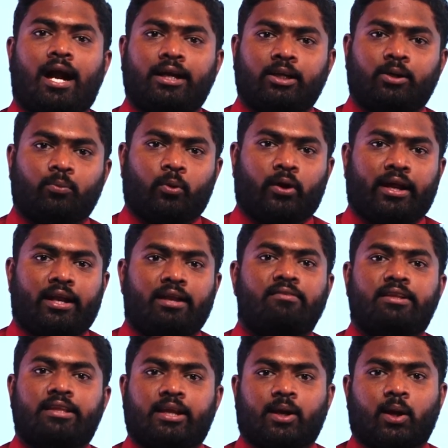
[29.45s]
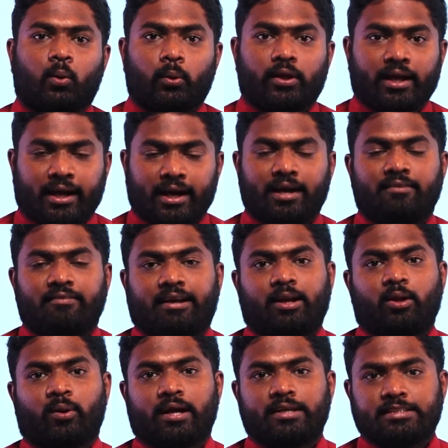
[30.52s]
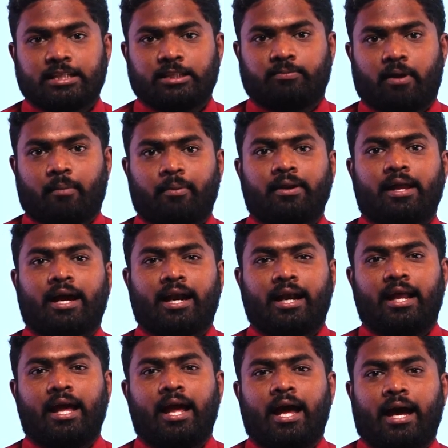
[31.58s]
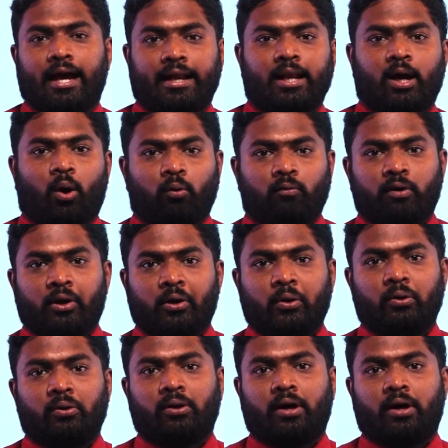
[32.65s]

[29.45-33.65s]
அணுகுமுறையில் வந்திருக்கக்கூடிய கேள்விகளை இருக்க செய்து பார்ப்போம் நாங்கள் என்ன ஒவ்வொரு